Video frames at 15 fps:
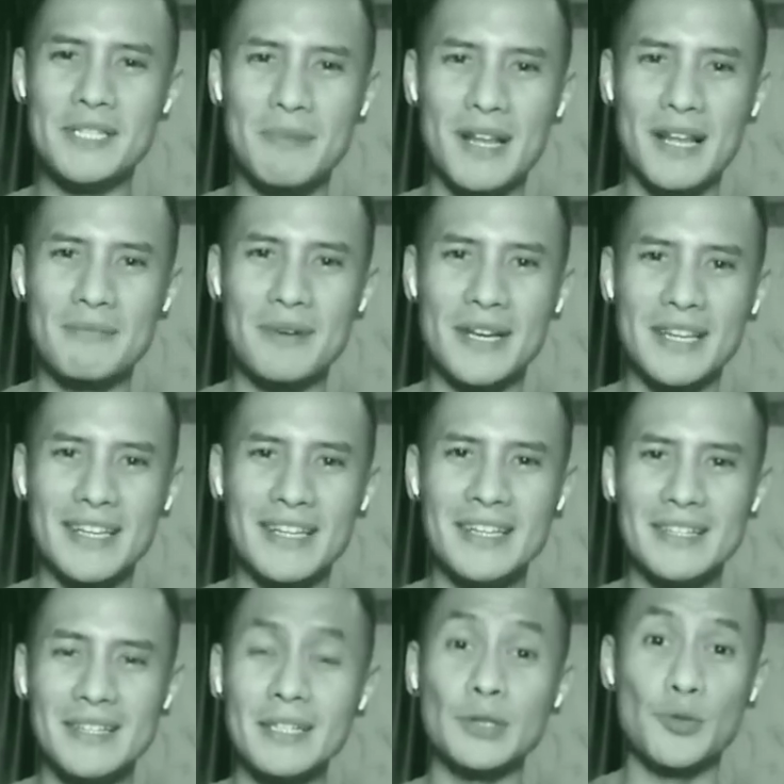iblis bilang
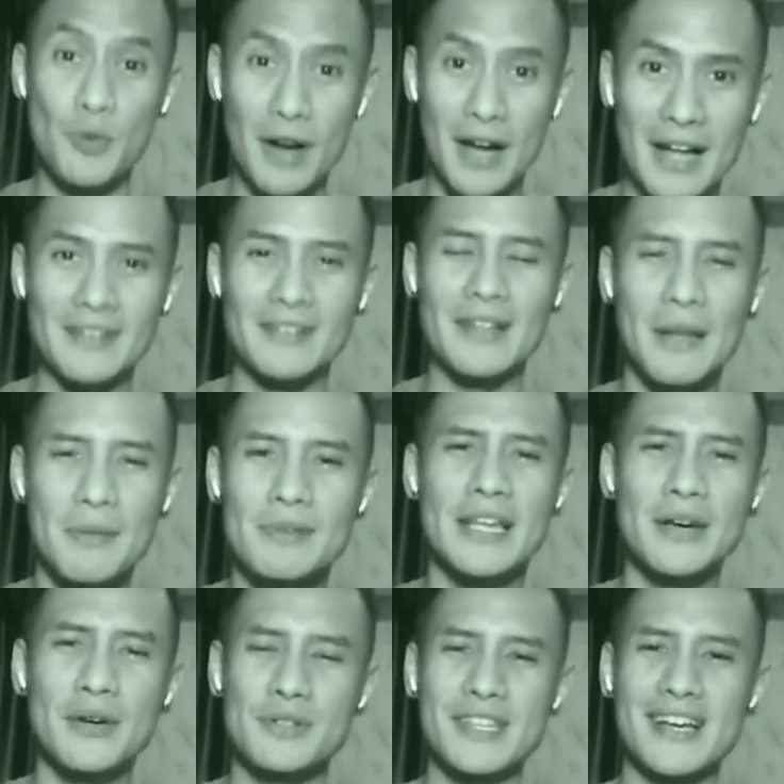begini ke Tuhan
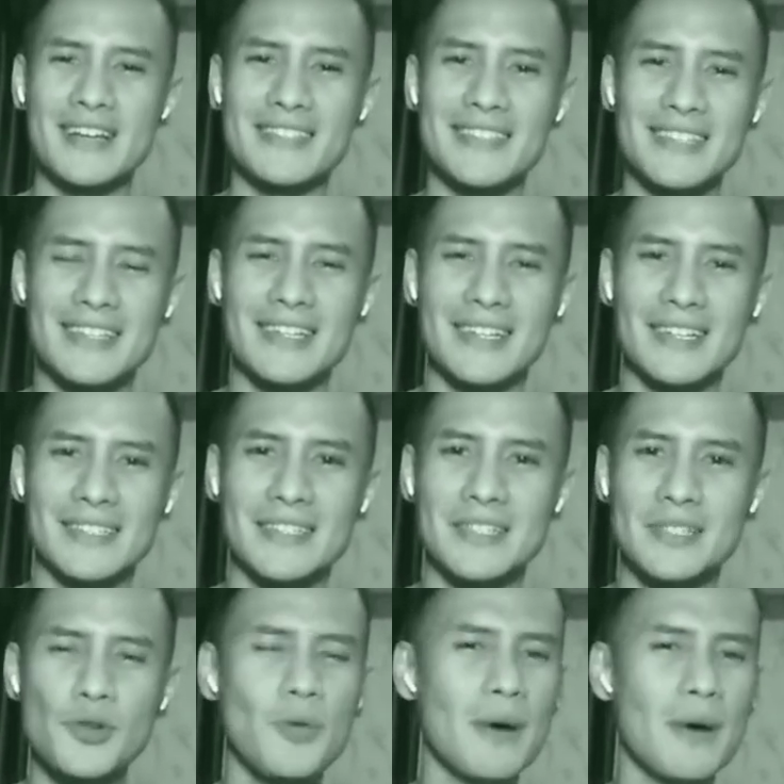dalam negosiasinya
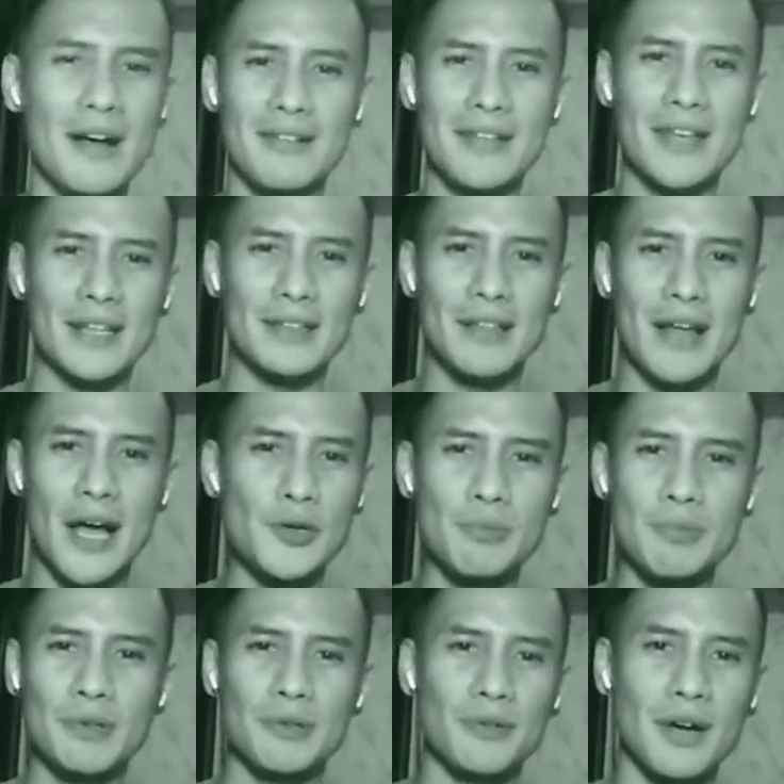katanya coba lihat
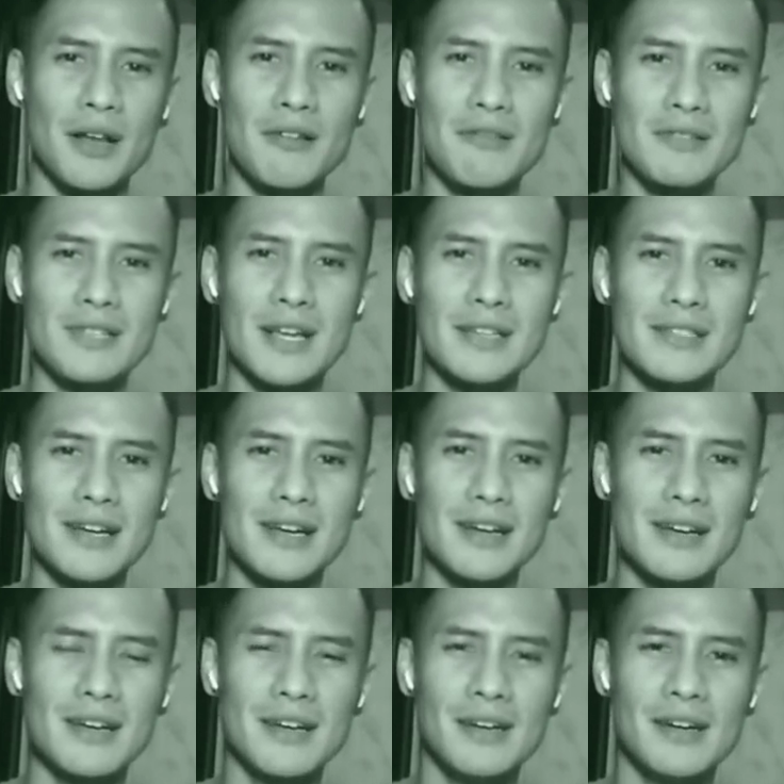Ayub itu kalau
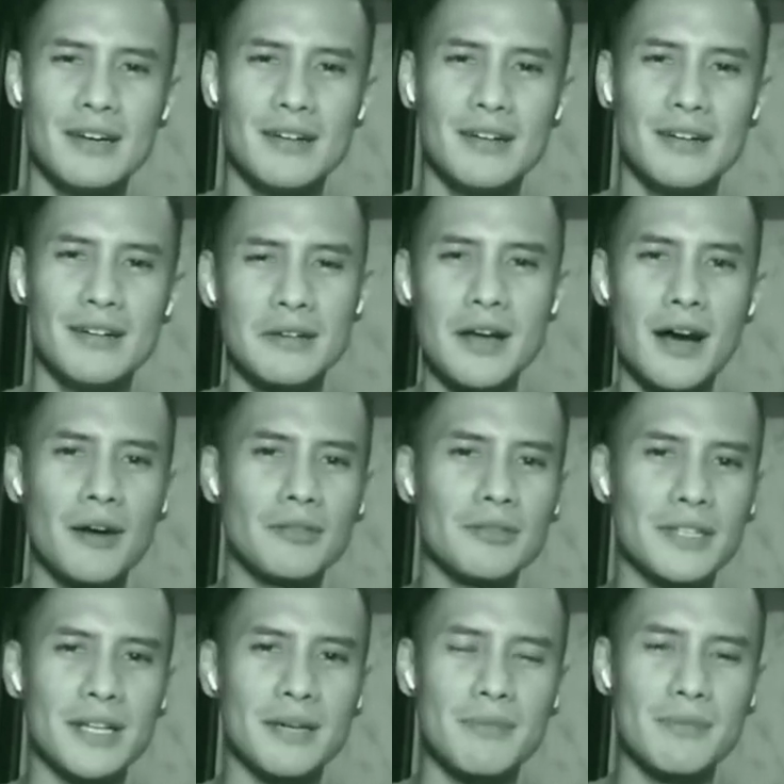saja eh,
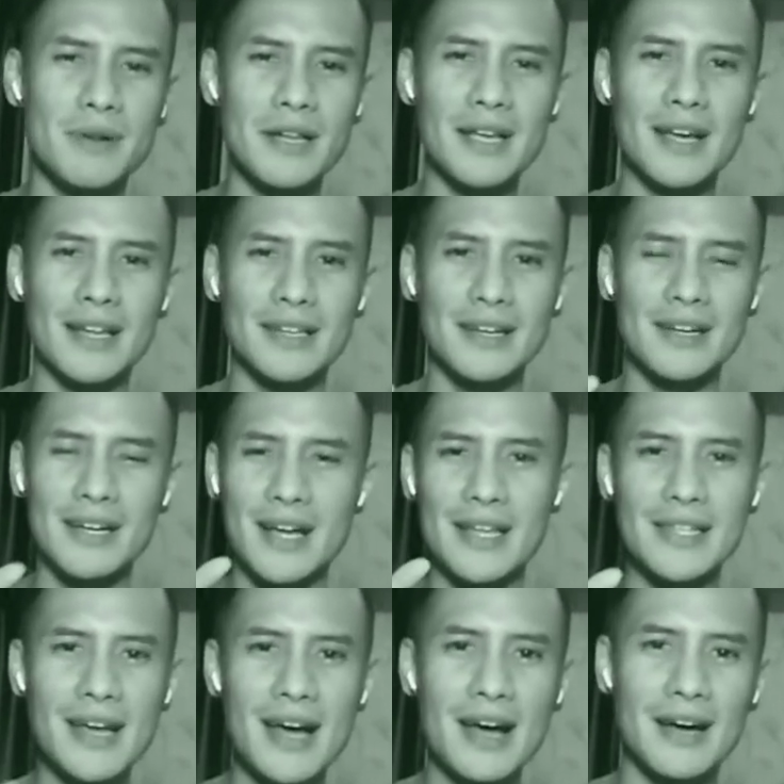engkau tidak memberikannya
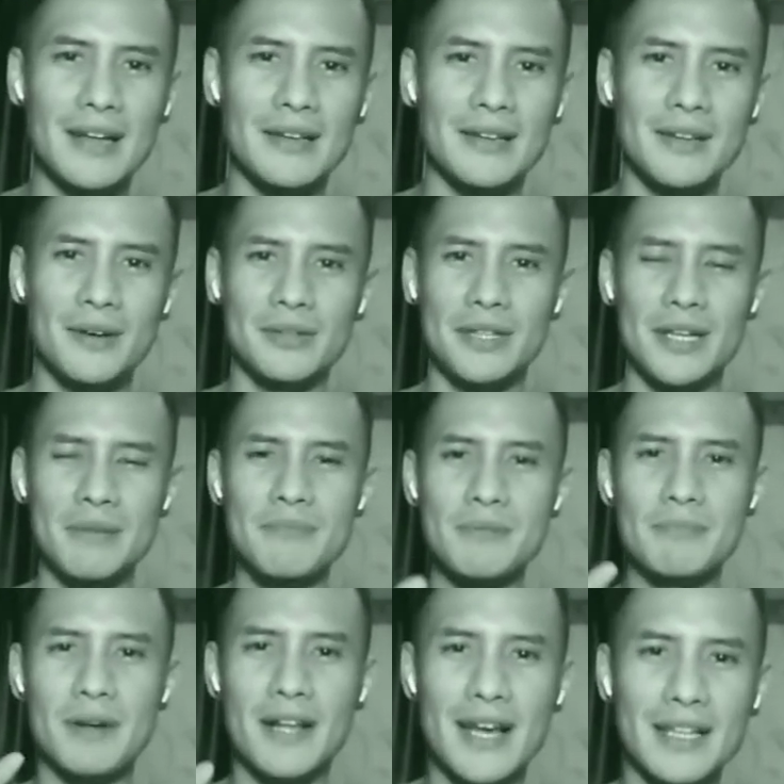kekayaan engkau
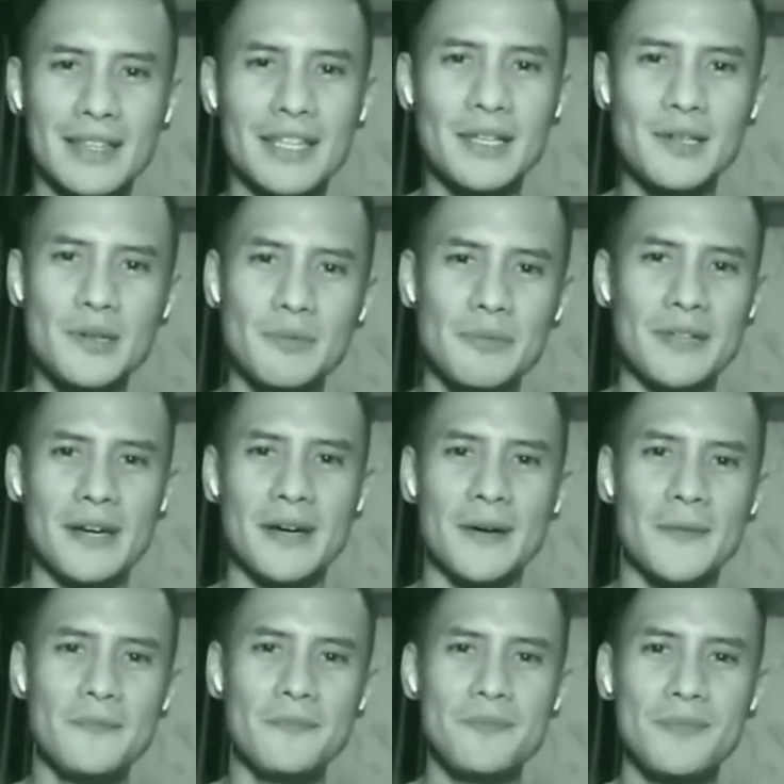tidak memberkati
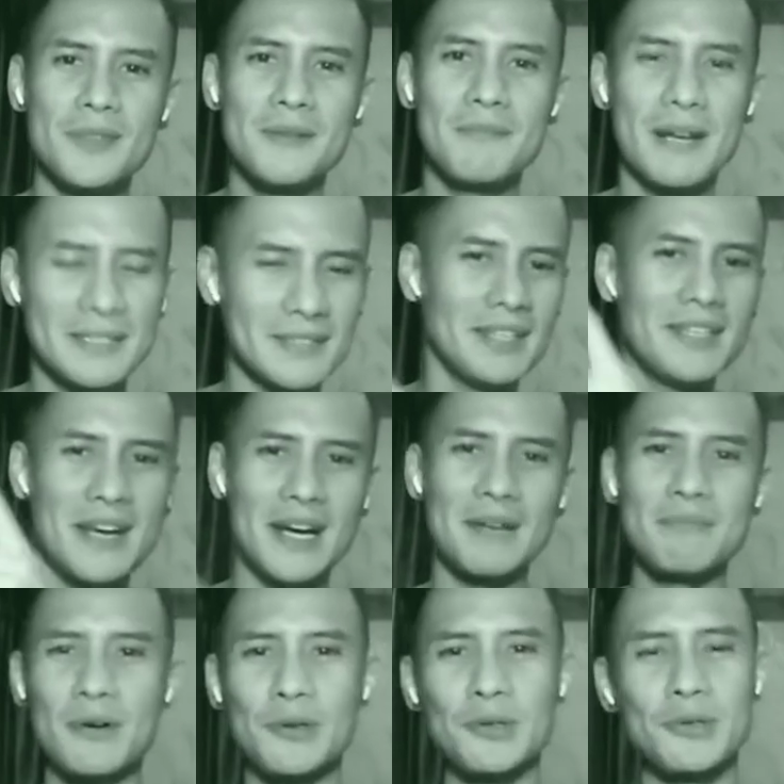hidupnya
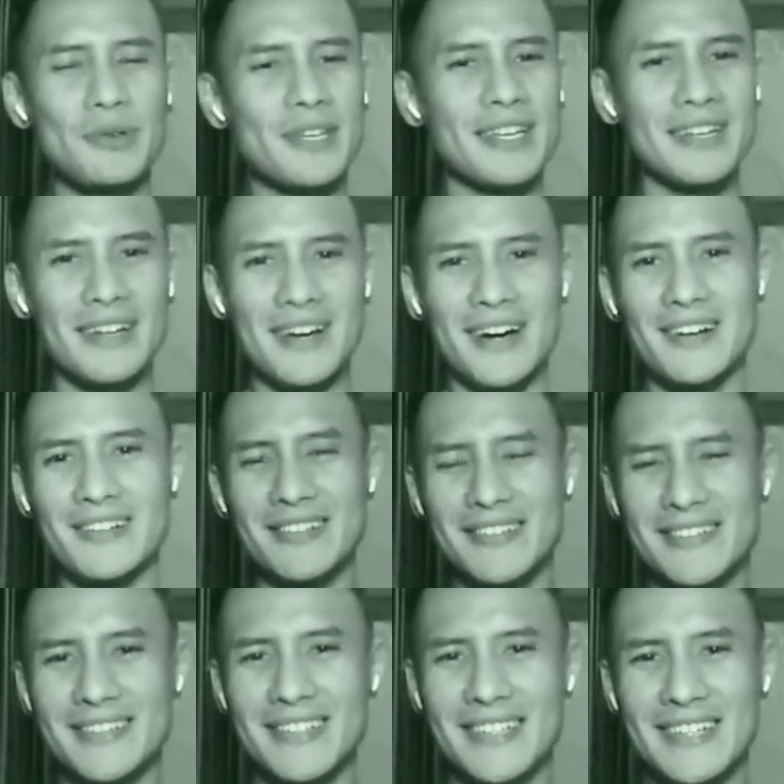pasti dia akan mengutuki
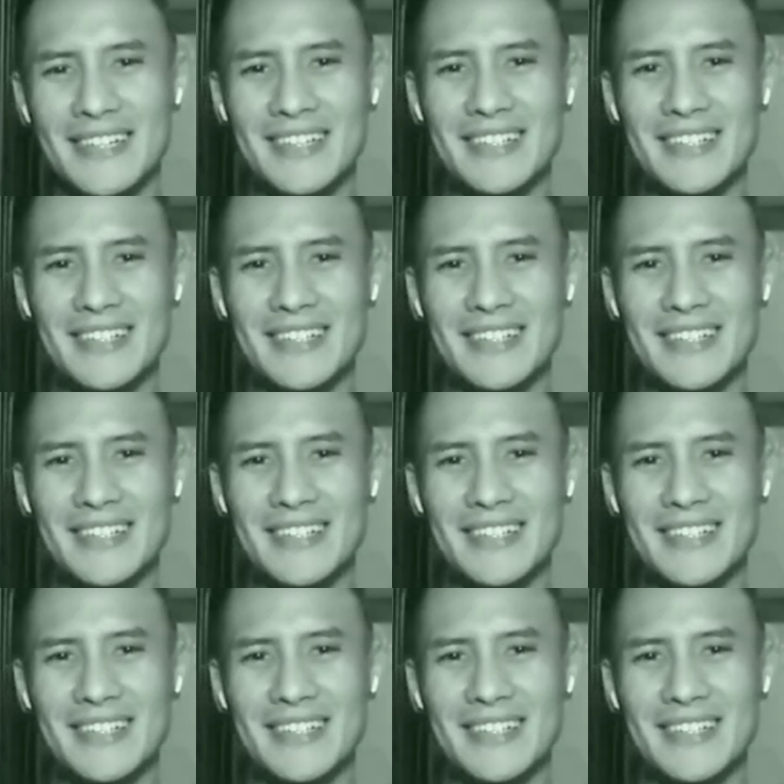engkau